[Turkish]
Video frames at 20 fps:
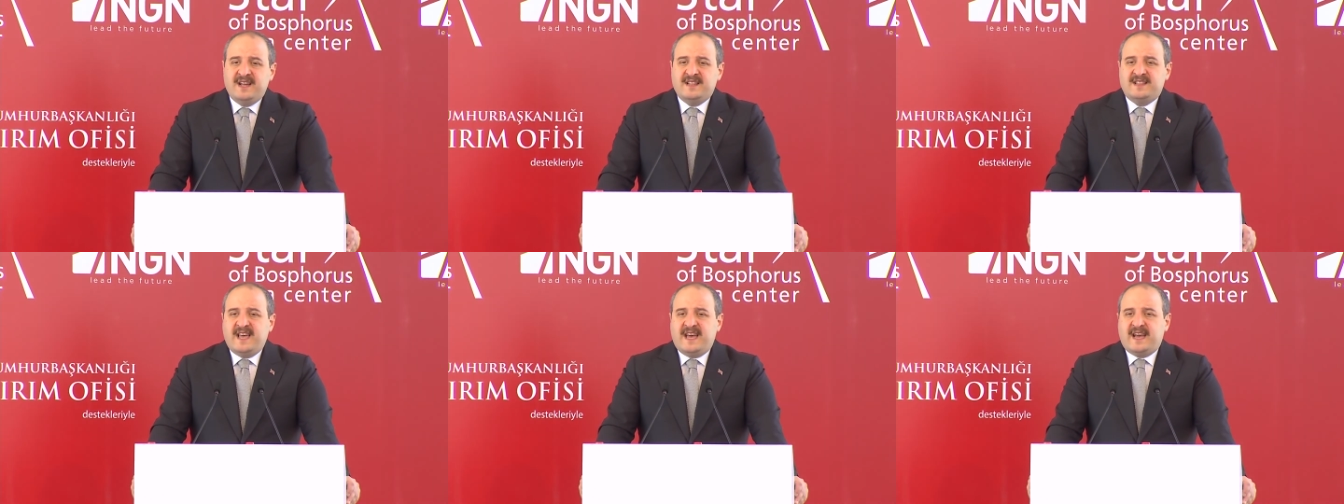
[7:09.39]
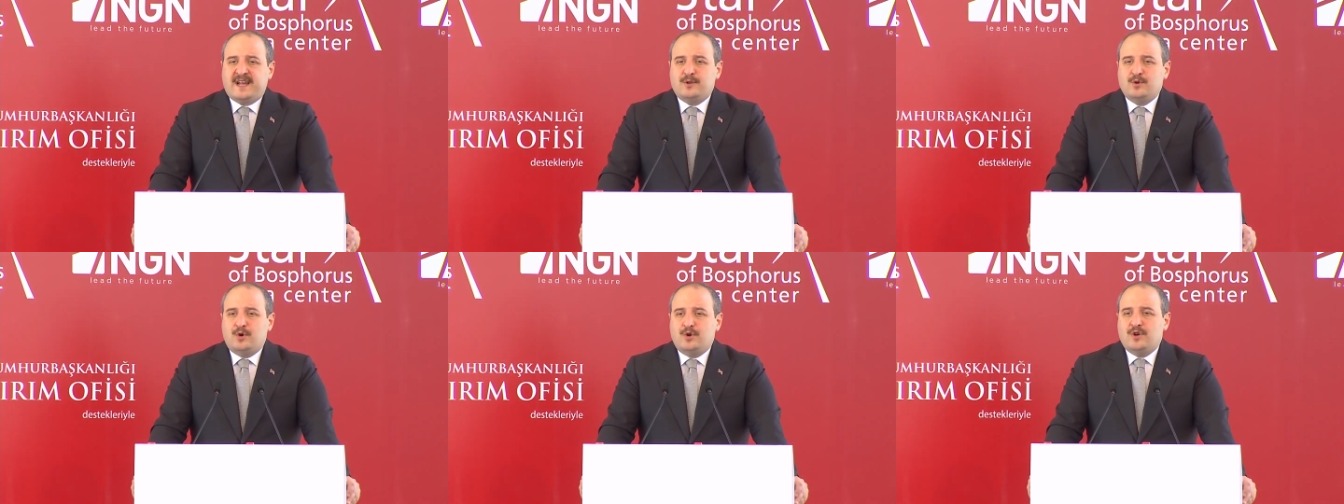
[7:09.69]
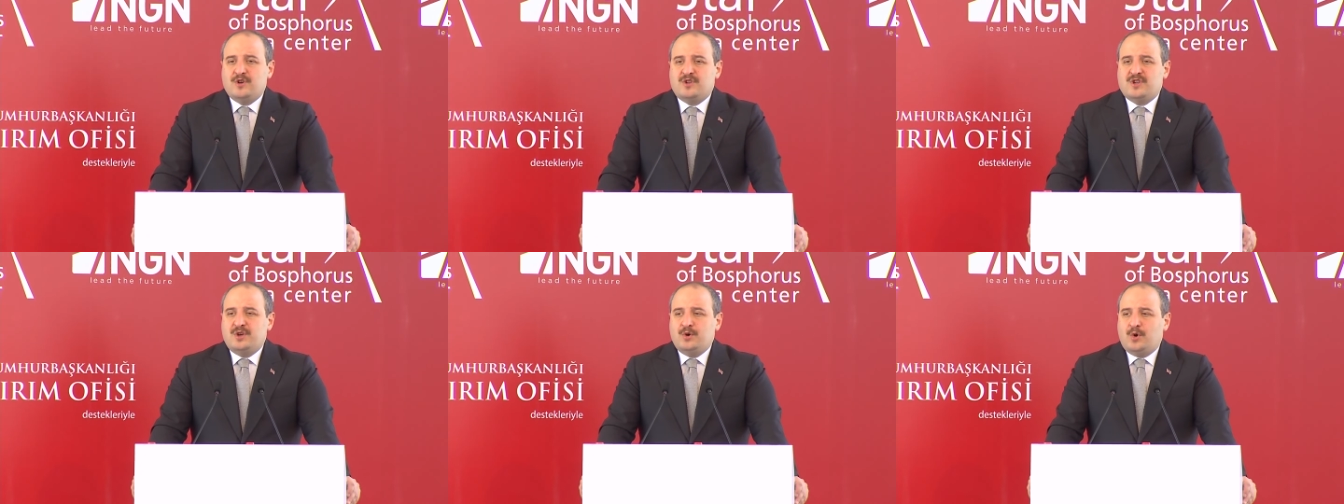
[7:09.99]

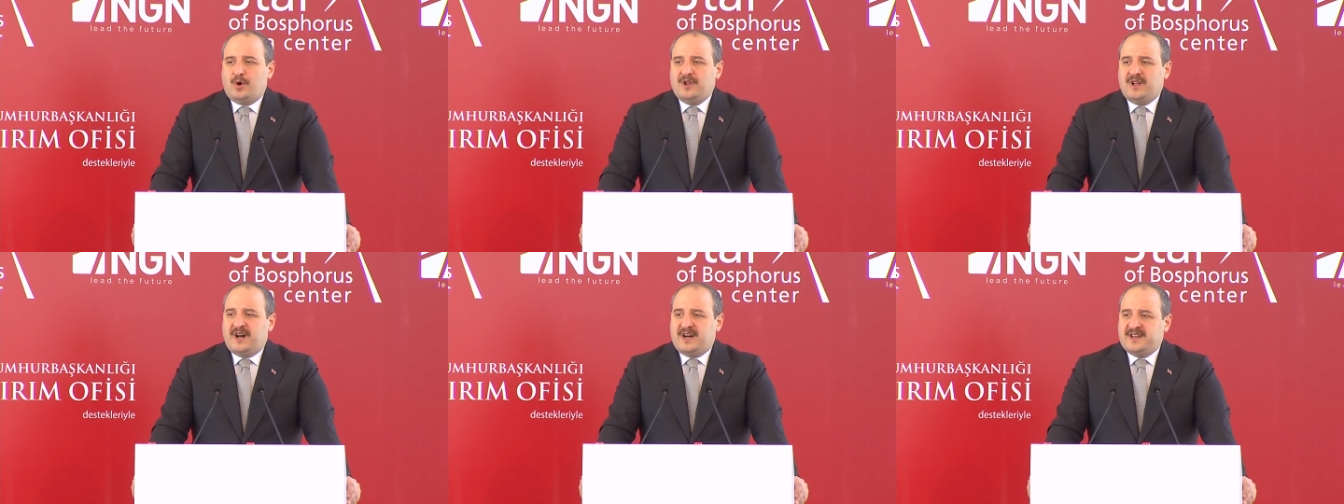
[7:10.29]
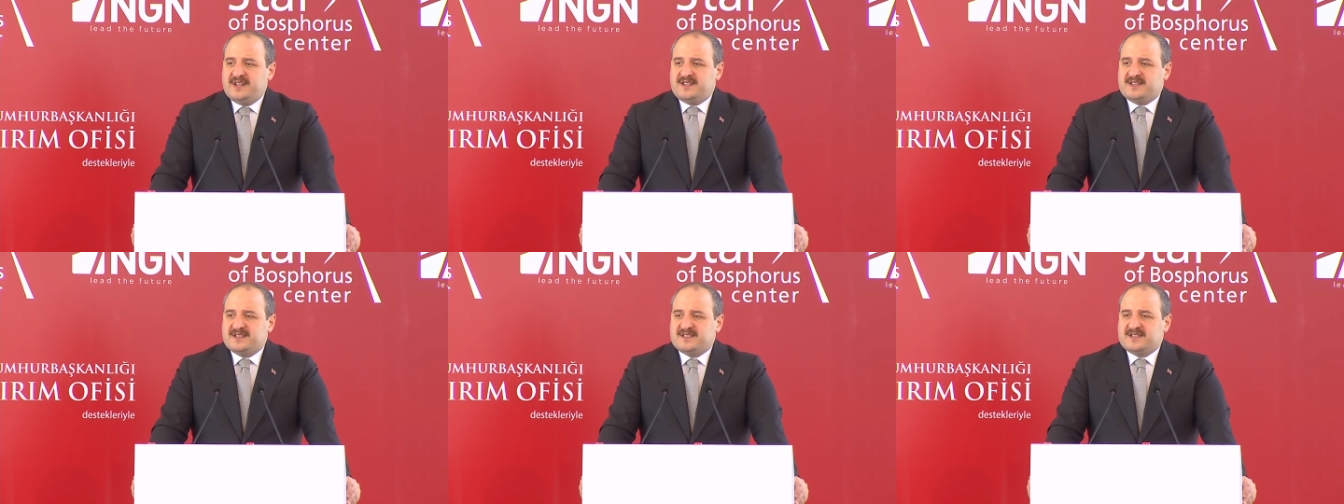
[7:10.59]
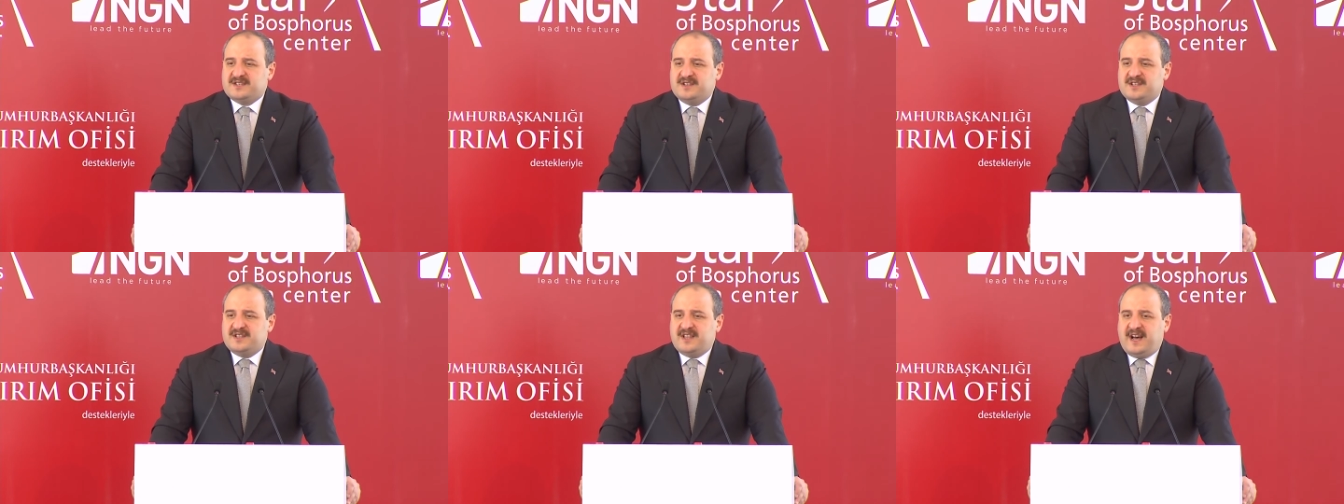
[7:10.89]
teknoloji yol
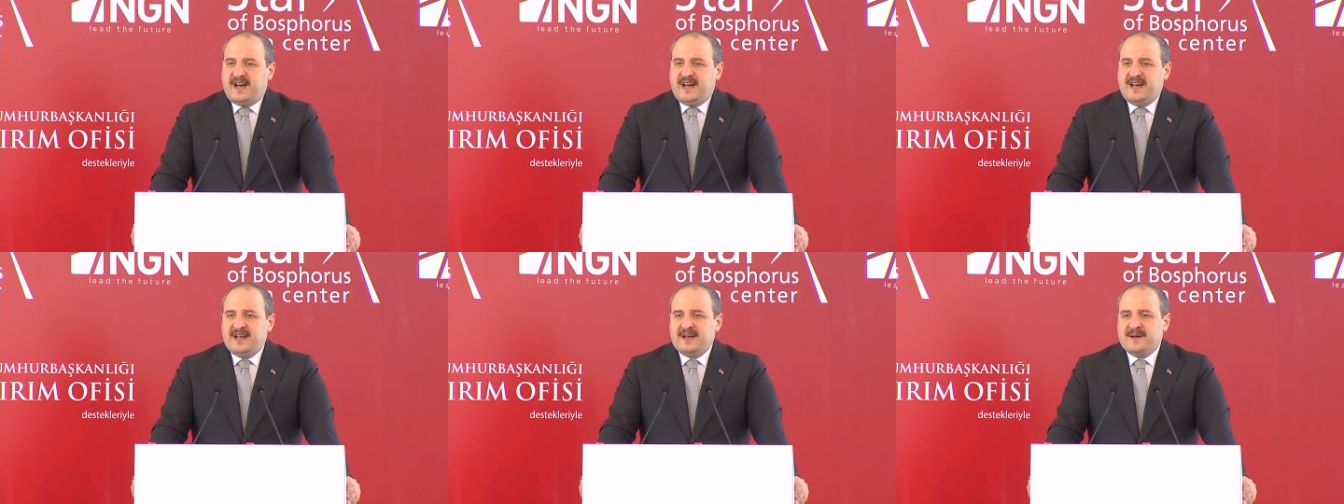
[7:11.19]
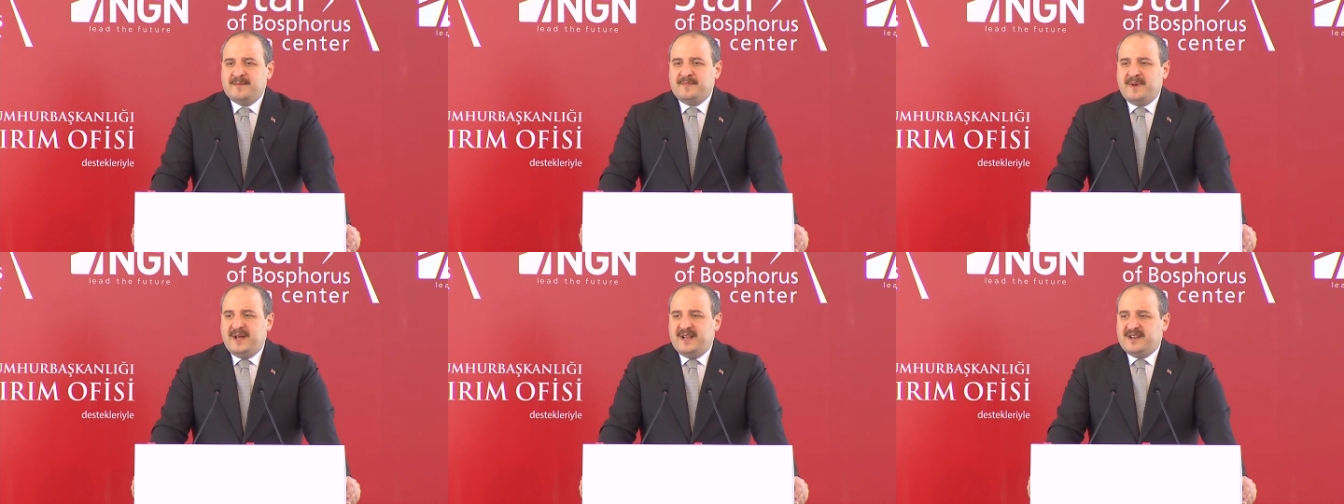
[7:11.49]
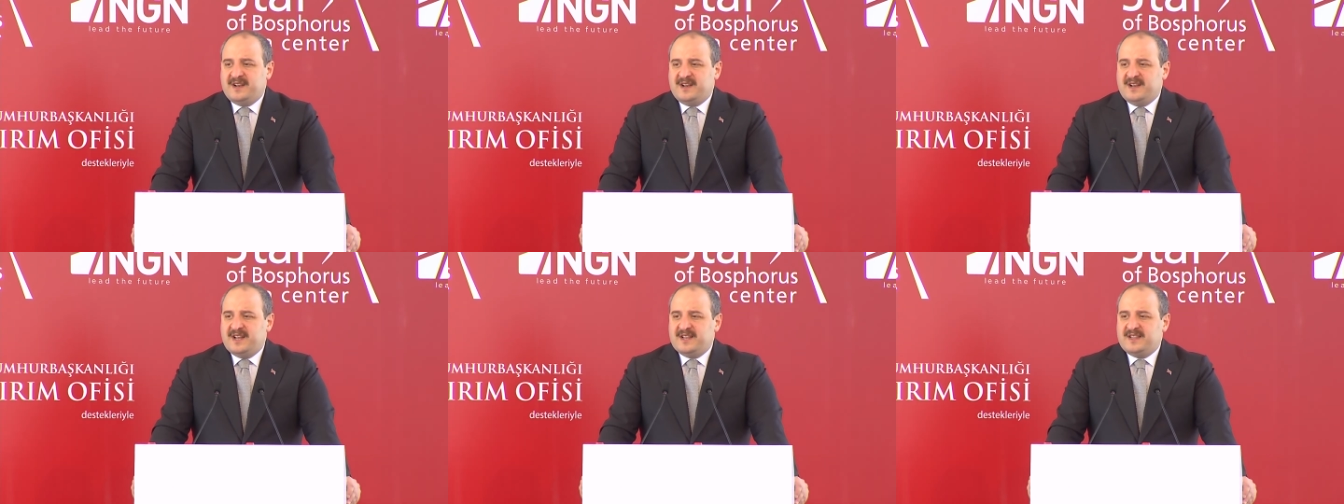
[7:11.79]
haritasını da
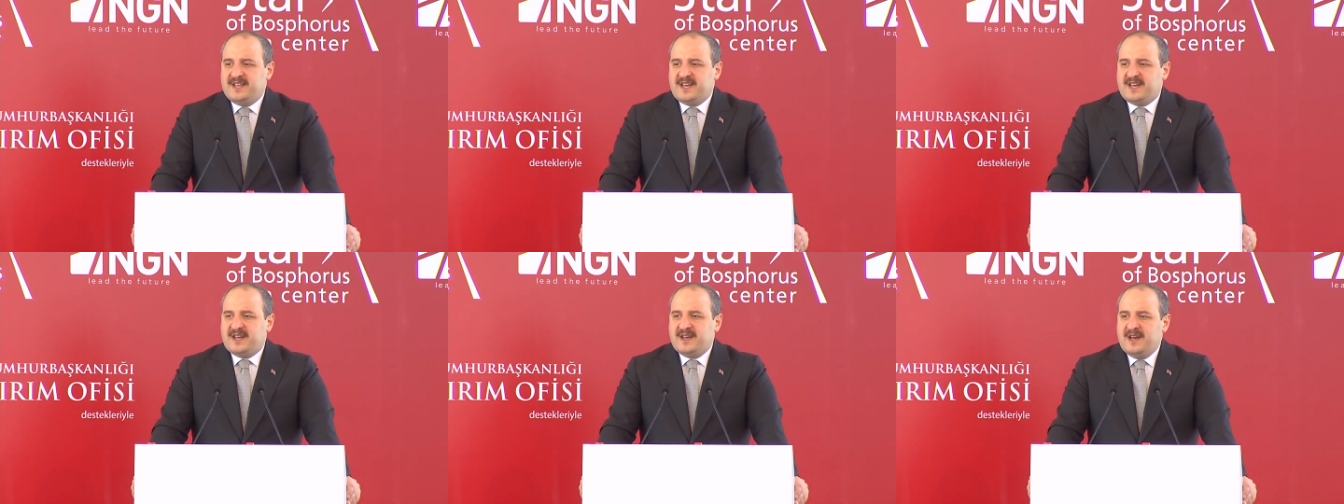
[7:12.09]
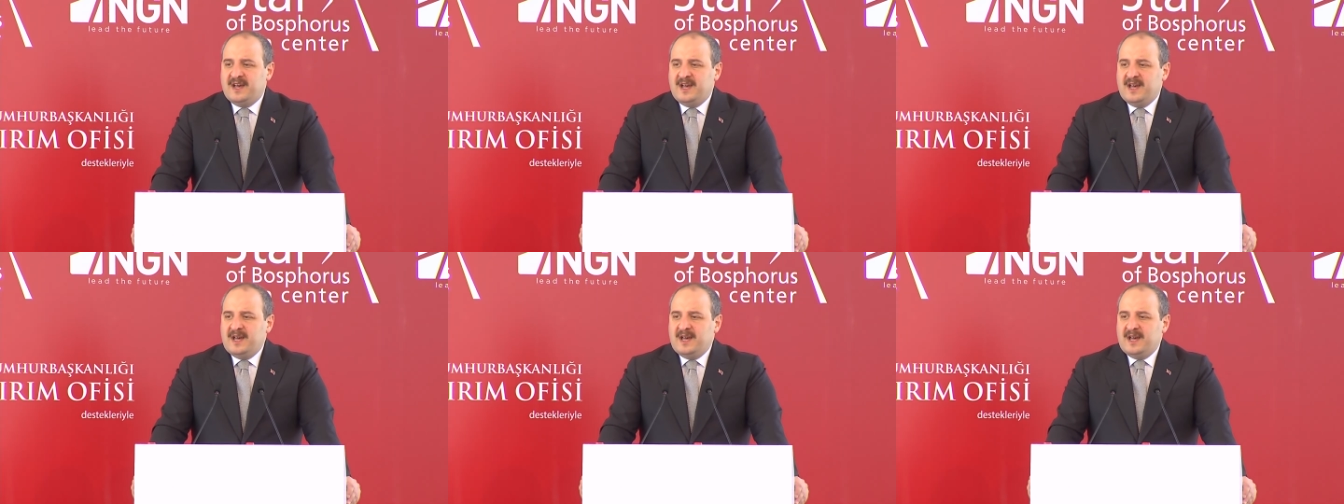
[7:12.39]
belirledik.